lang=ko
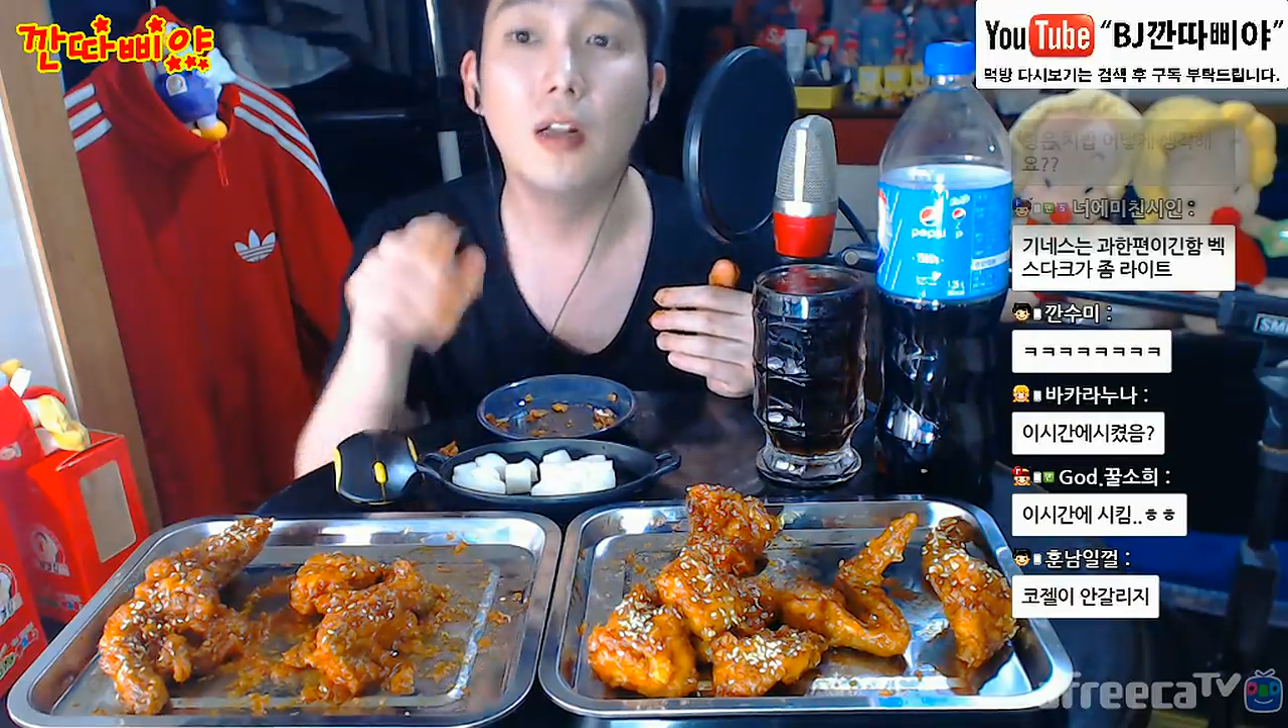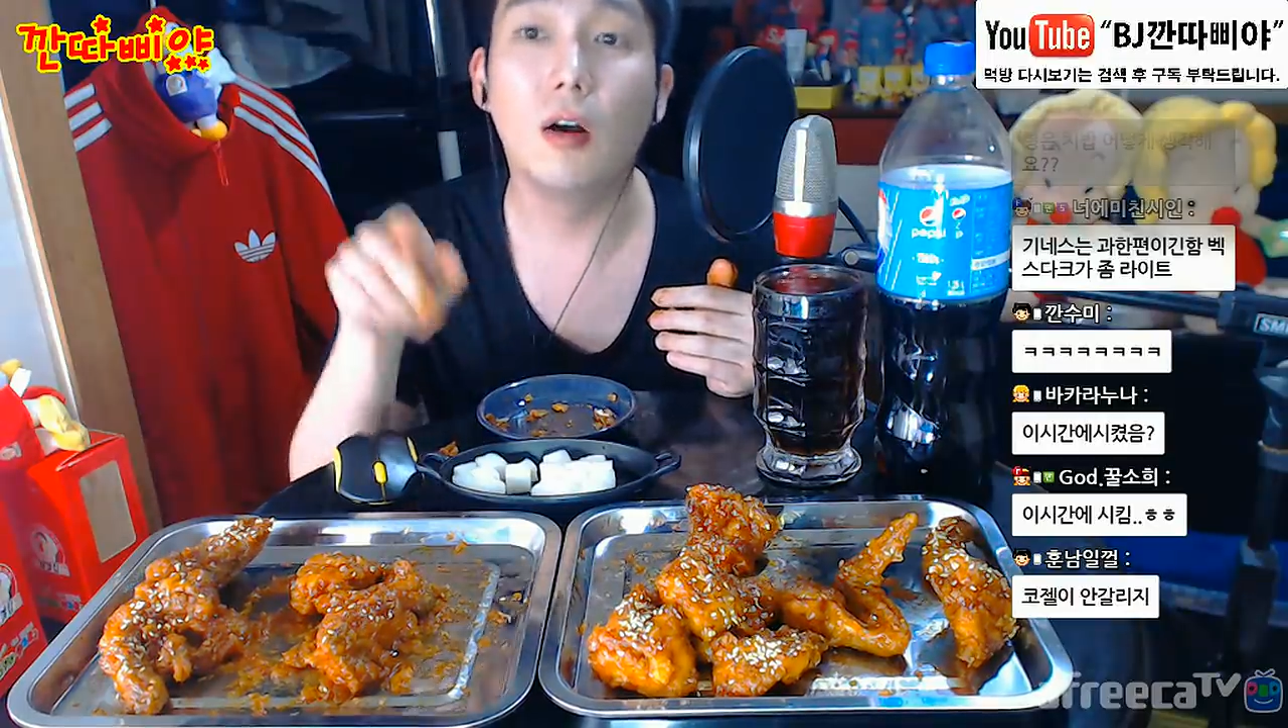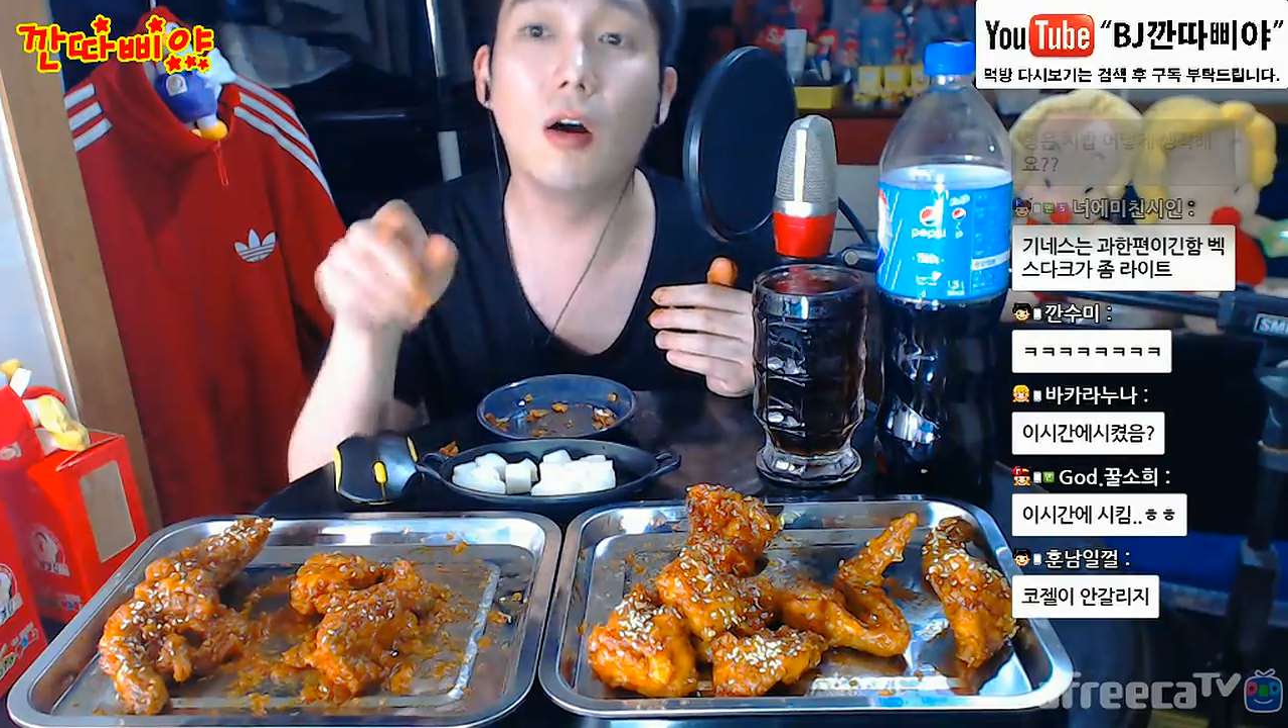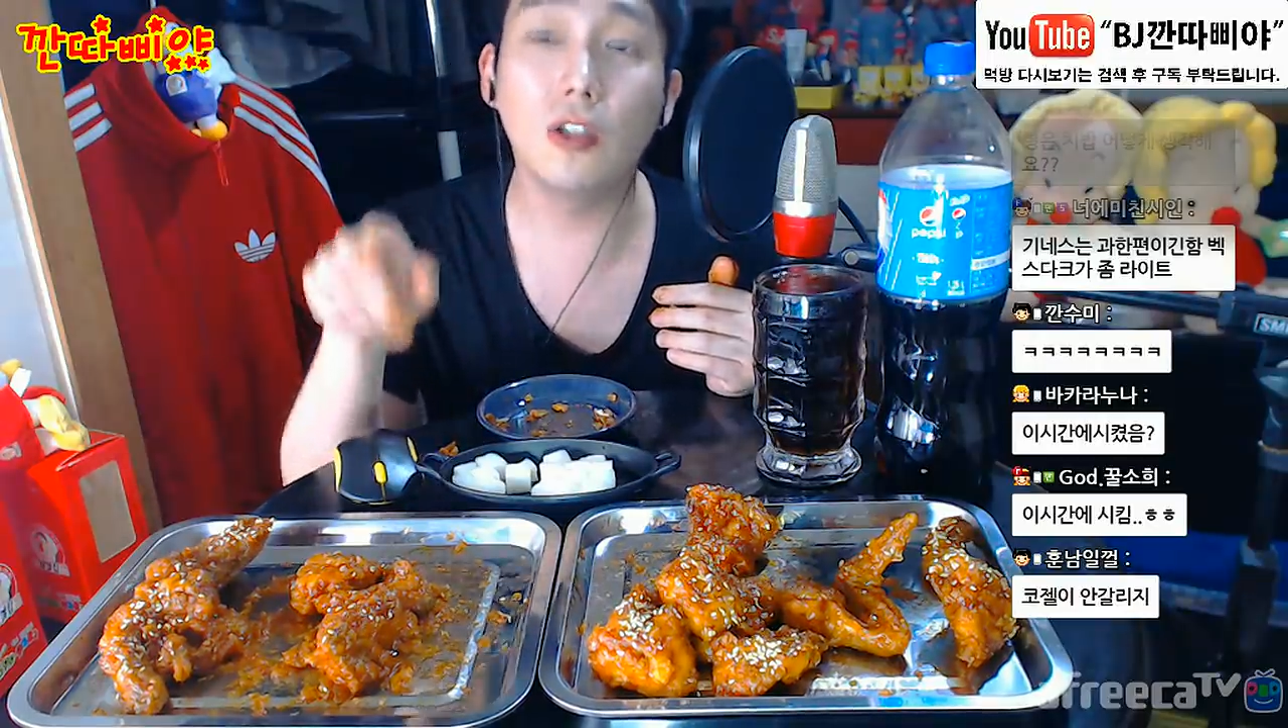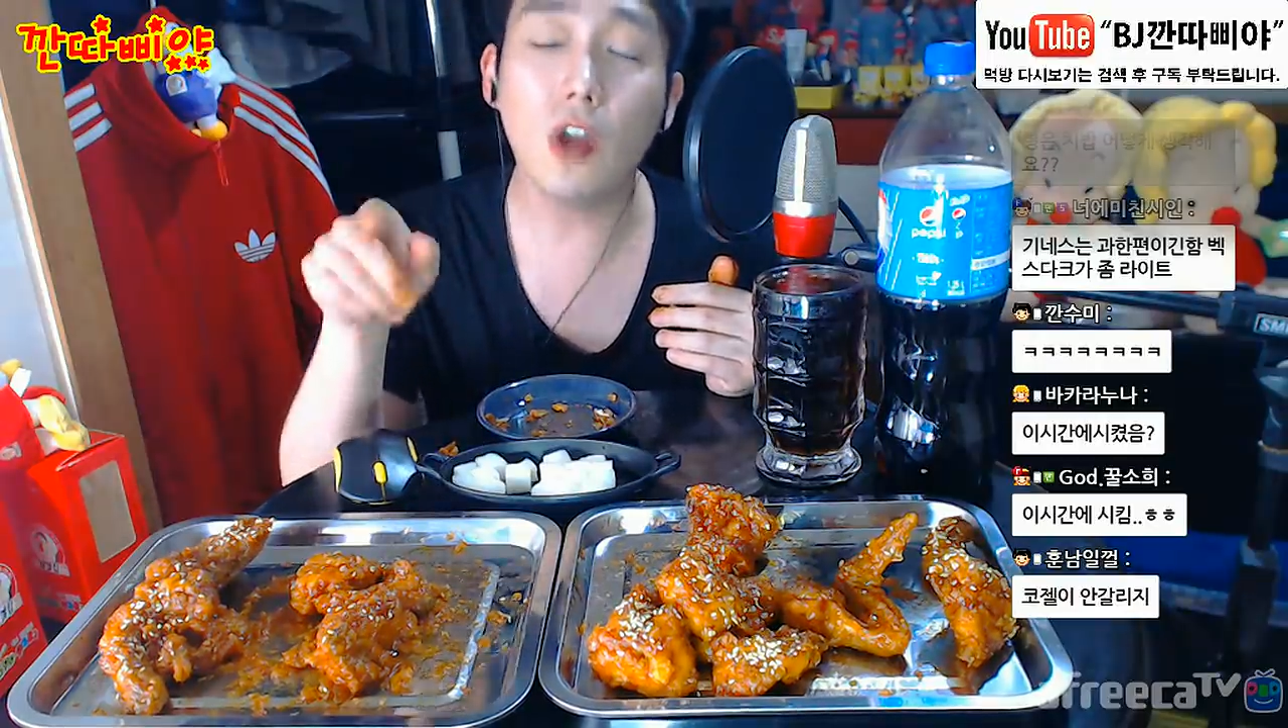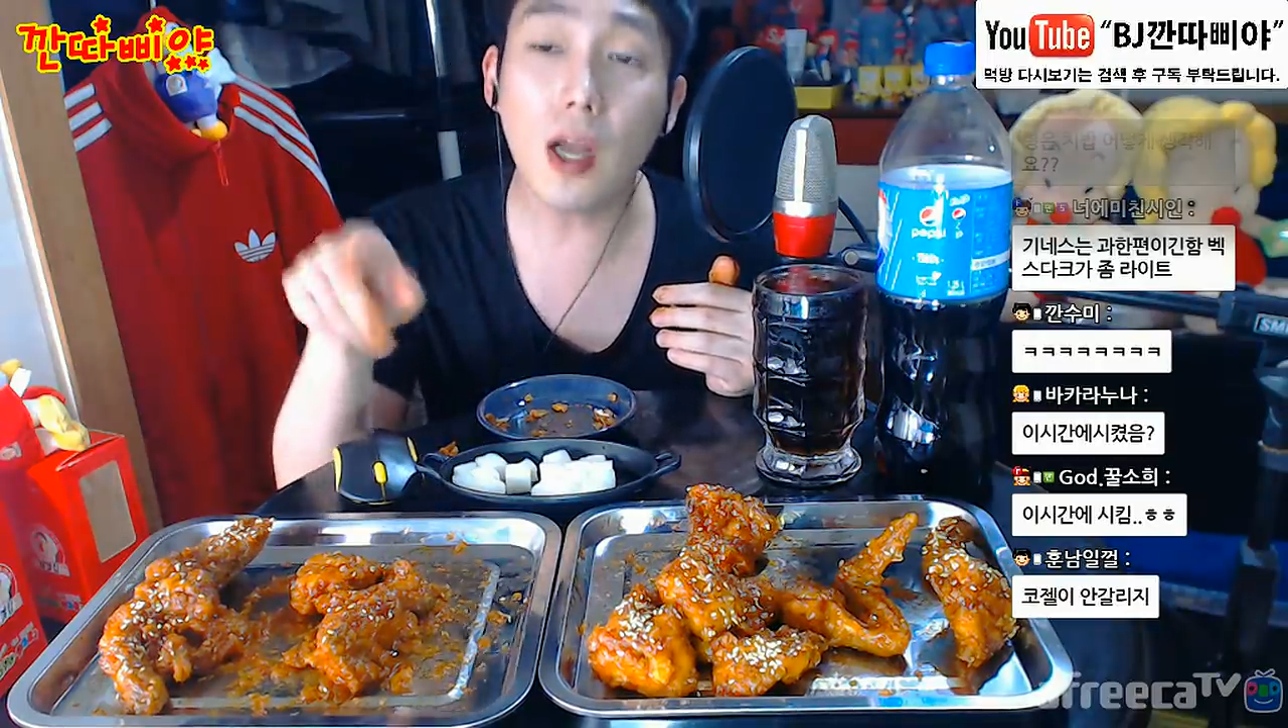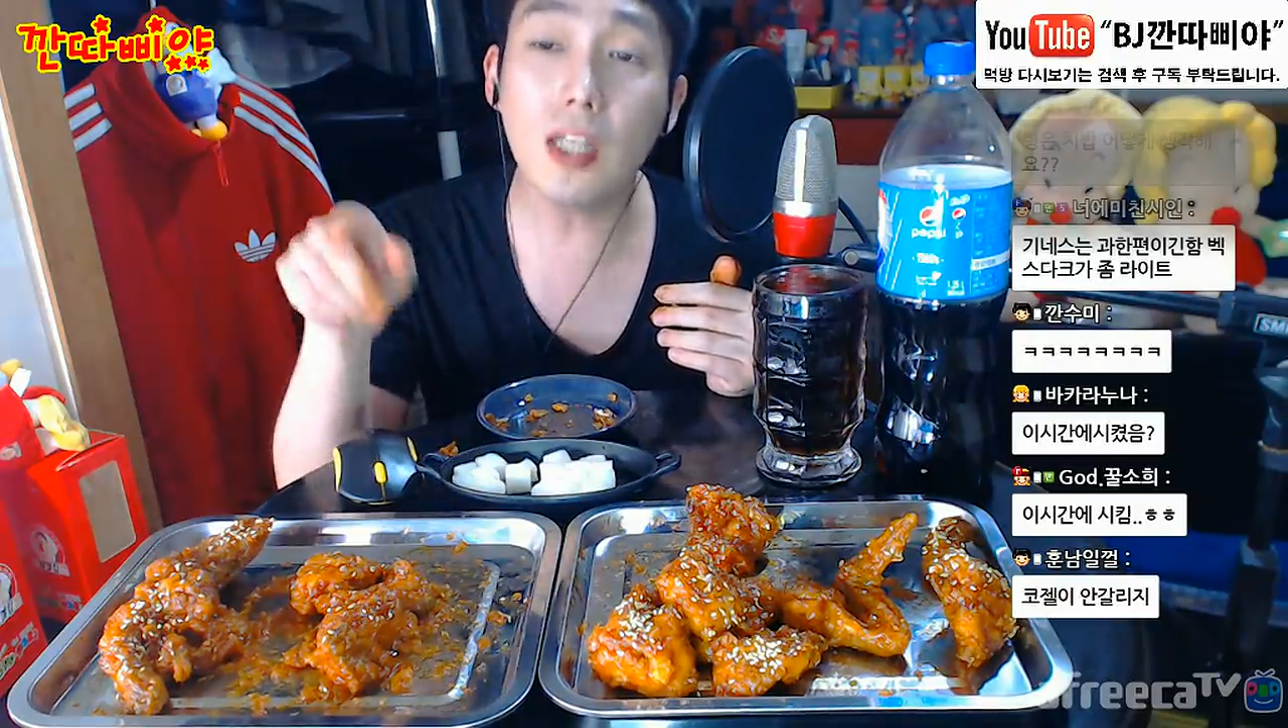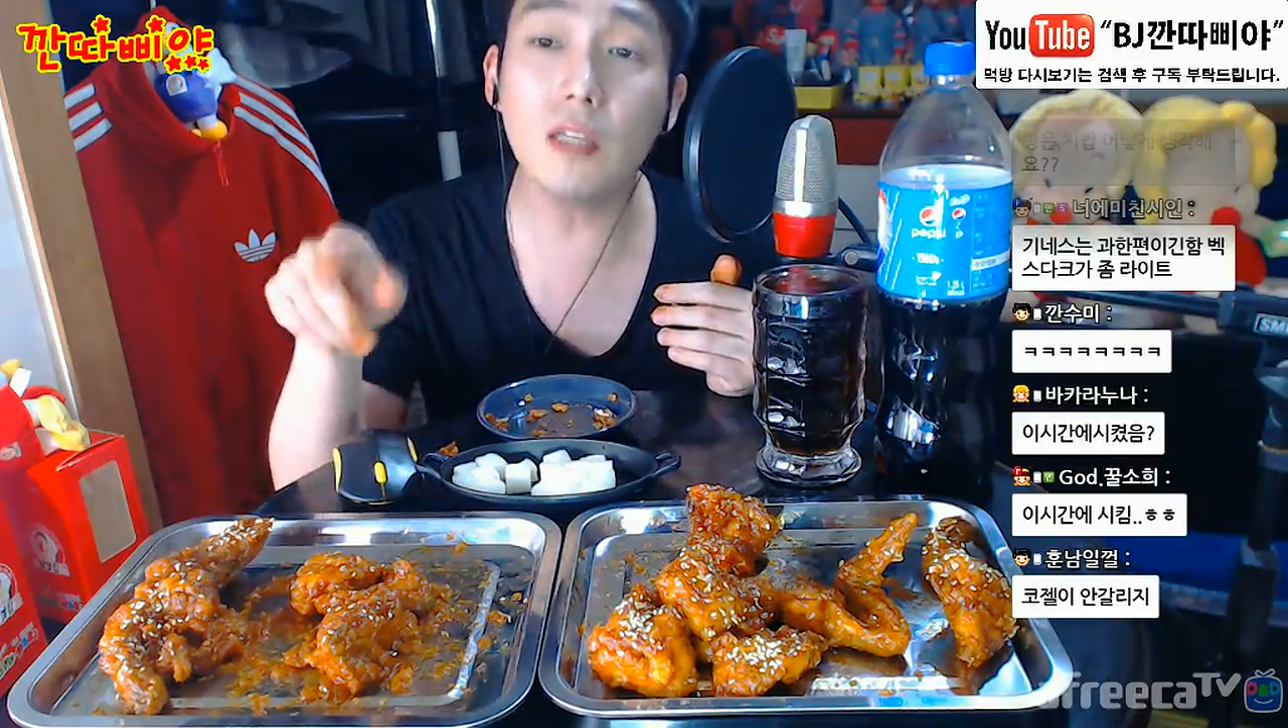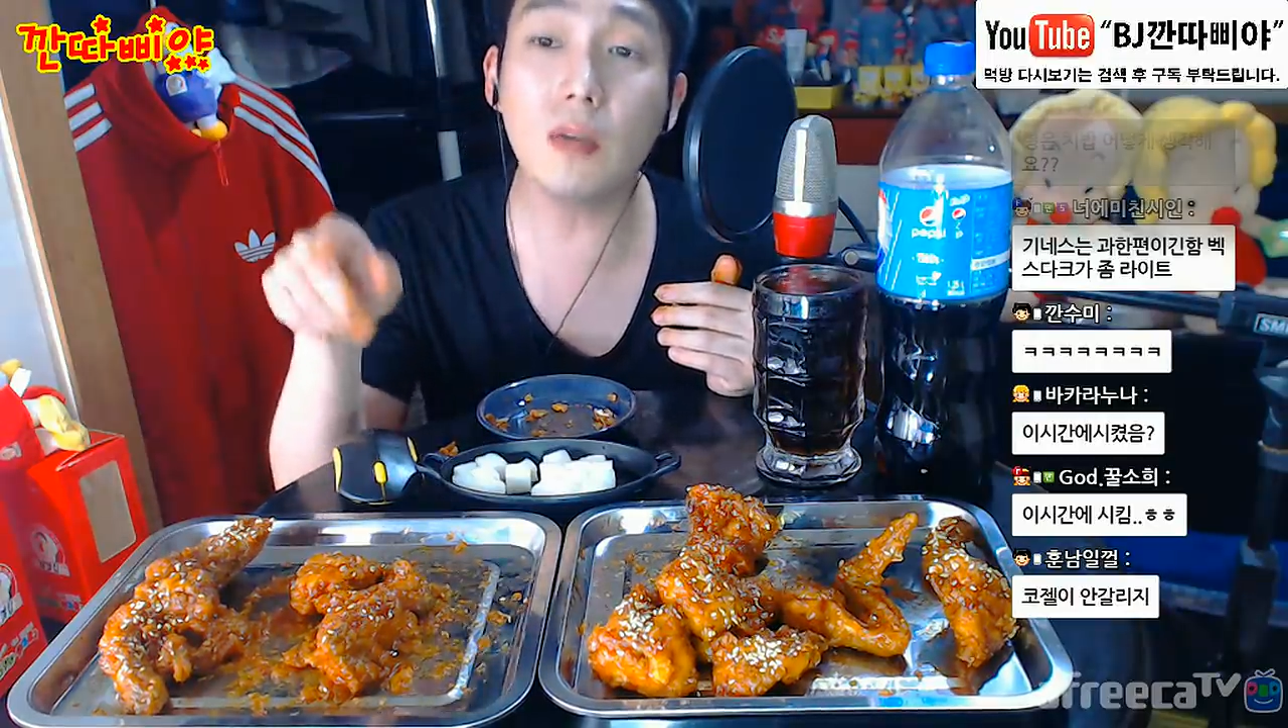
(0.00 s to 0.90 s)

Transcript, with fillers: 어 처갓집에